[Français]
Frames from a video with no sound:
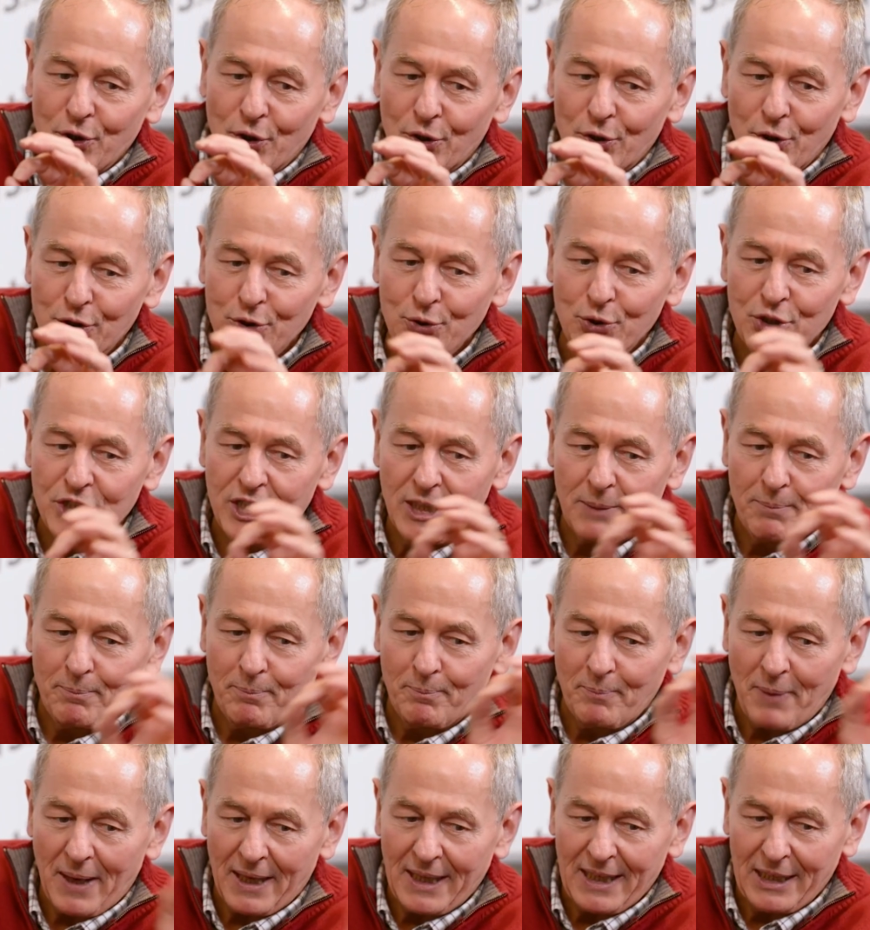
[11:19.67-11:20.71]
Lorsque j'ai
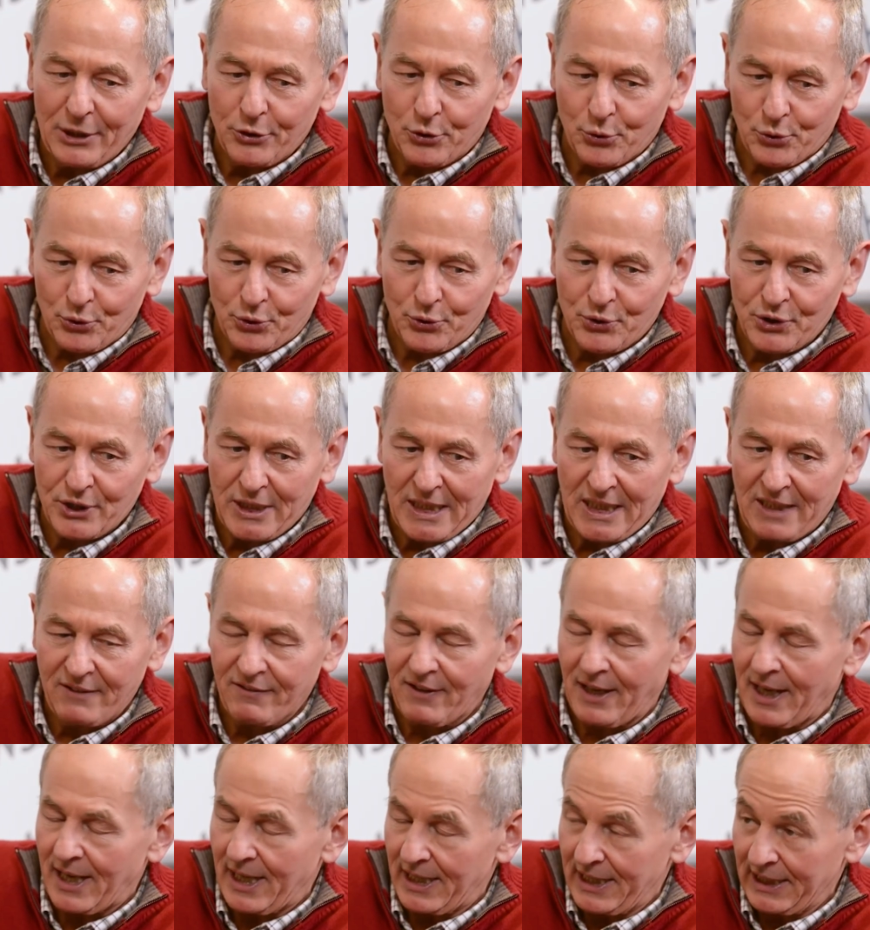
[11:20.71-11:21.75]
parlé de, ces
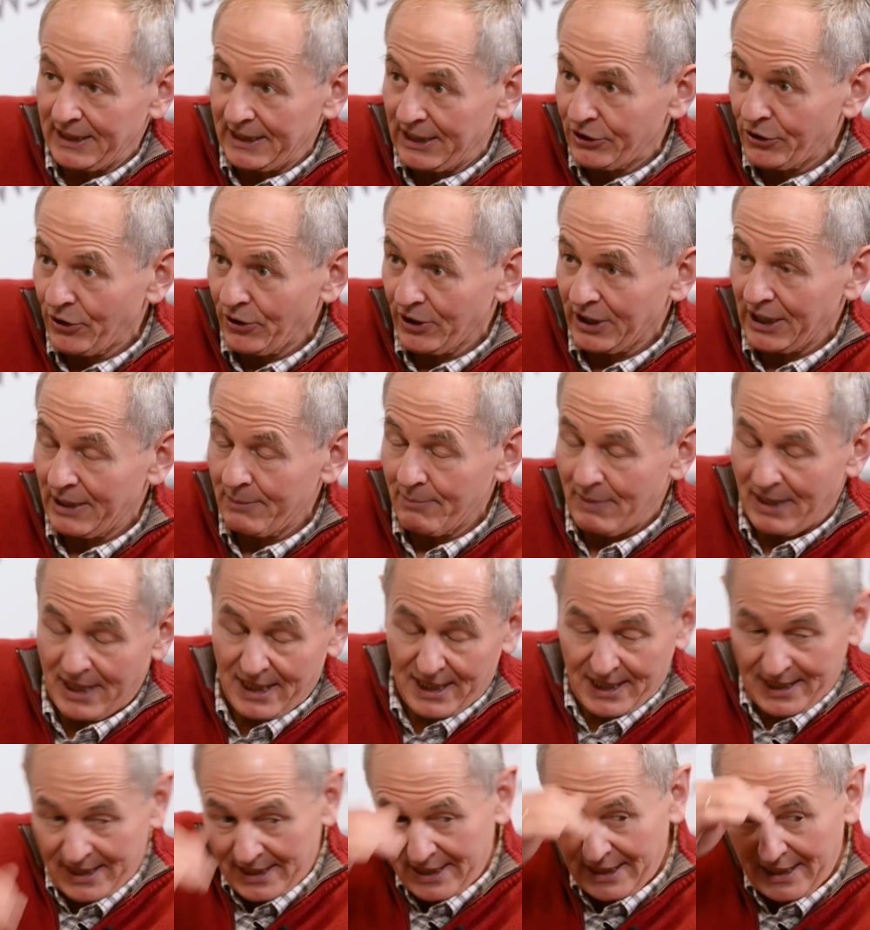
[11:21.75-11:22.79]
livres à l'éditeur qui
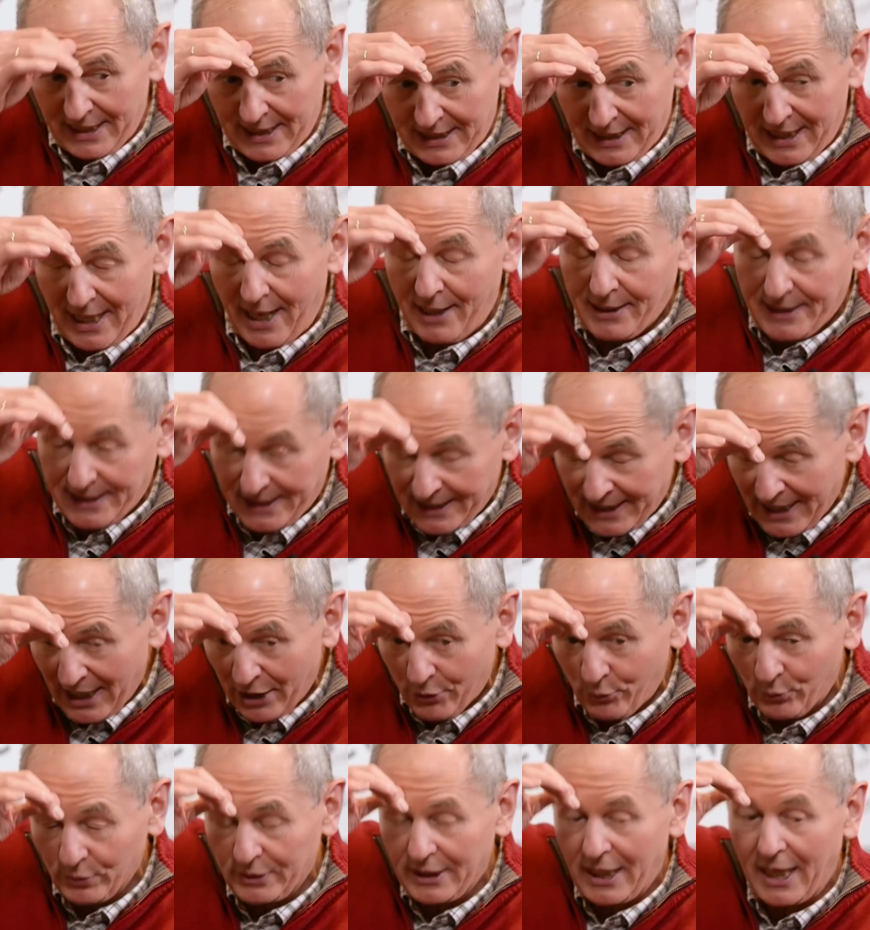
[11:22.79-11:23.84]
m'a qui a signé un
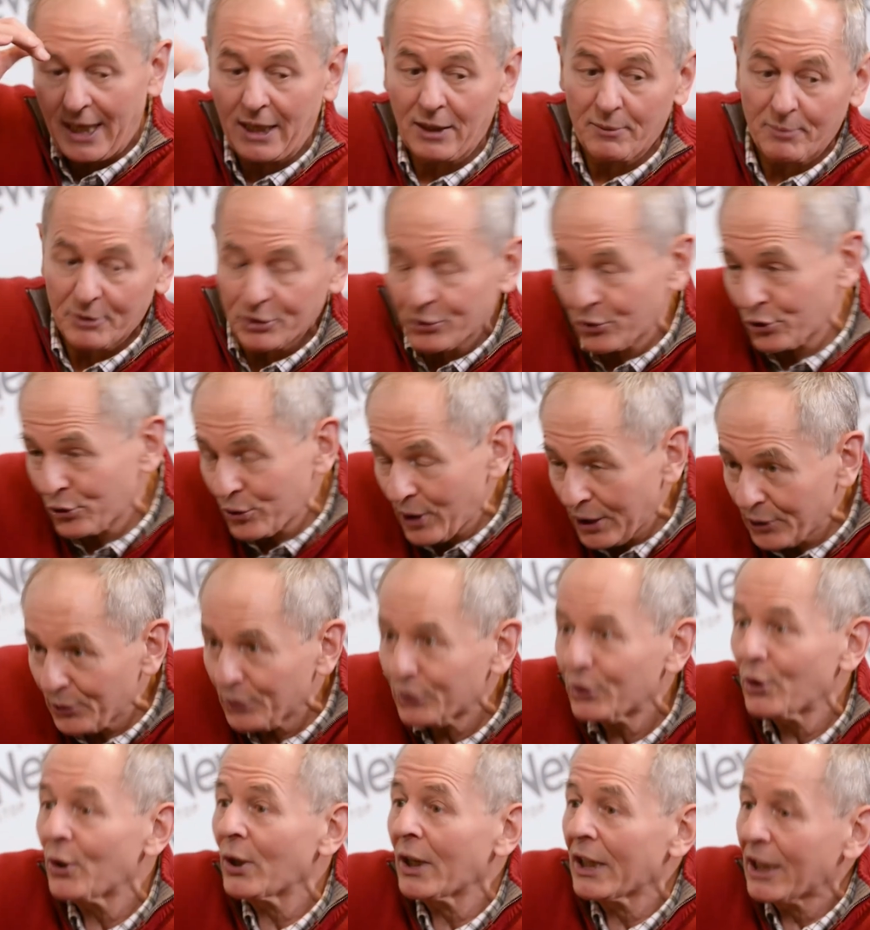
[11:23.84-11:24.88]
contrat parce que je suis un
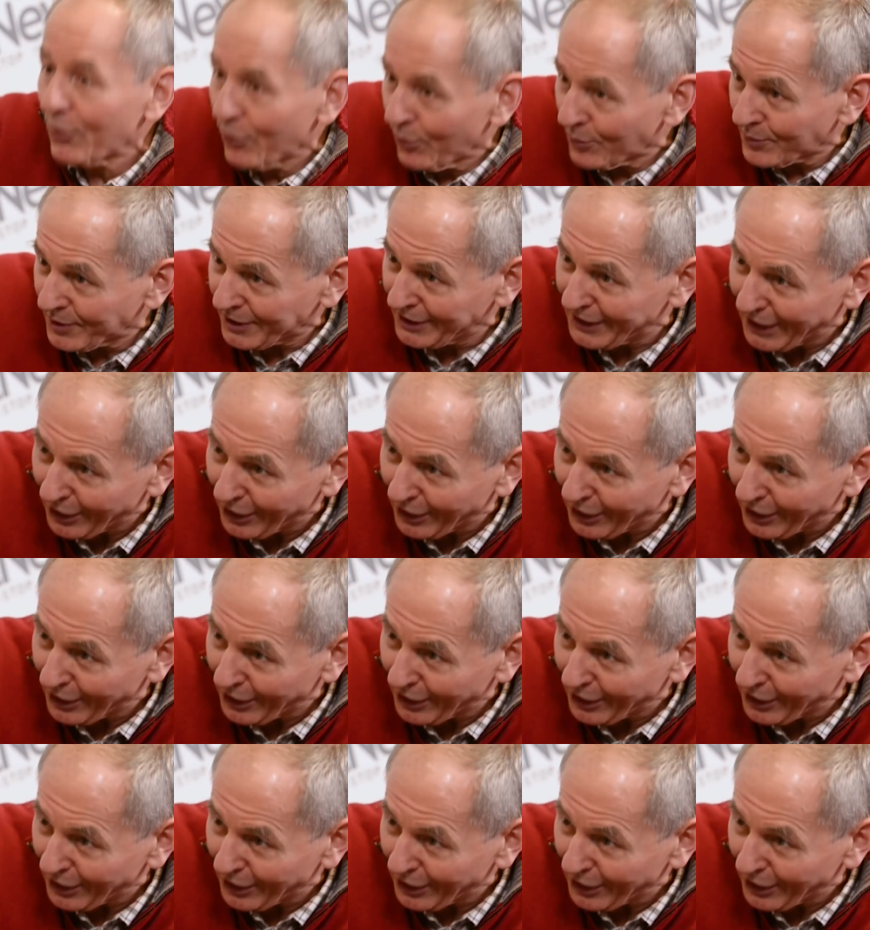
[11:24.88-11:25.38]
auteur et qu'on signe